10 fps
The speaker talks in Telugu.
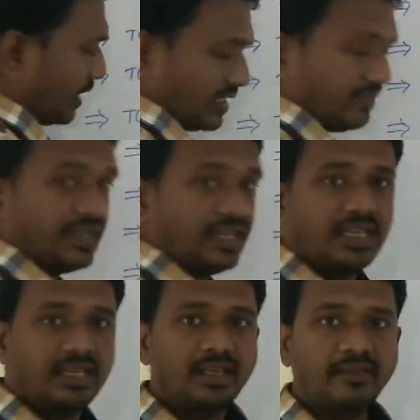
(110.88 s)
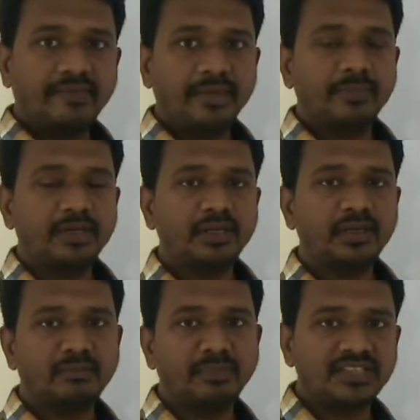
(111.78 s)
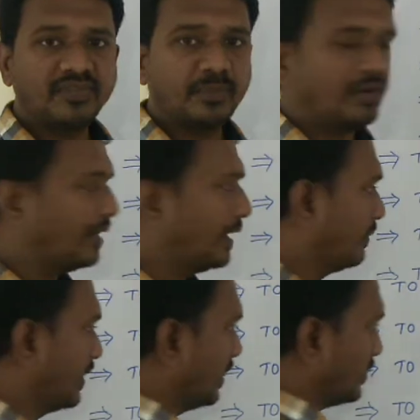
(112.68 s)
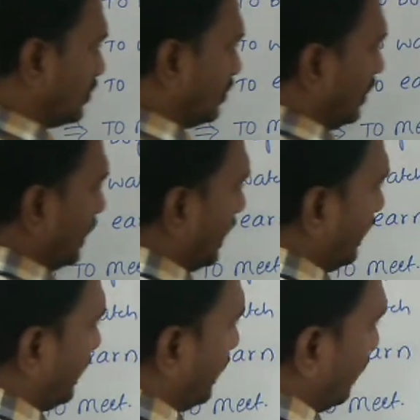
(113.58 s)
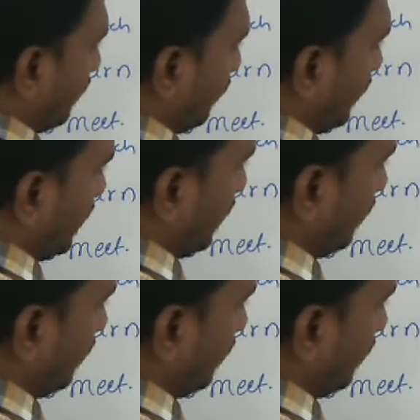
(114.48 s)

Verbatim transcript: మీట్ ఇవన్నీ వెబ్ బేస్ ఫామ్లో ఉన్నాయన్నమాట సో అంటే వి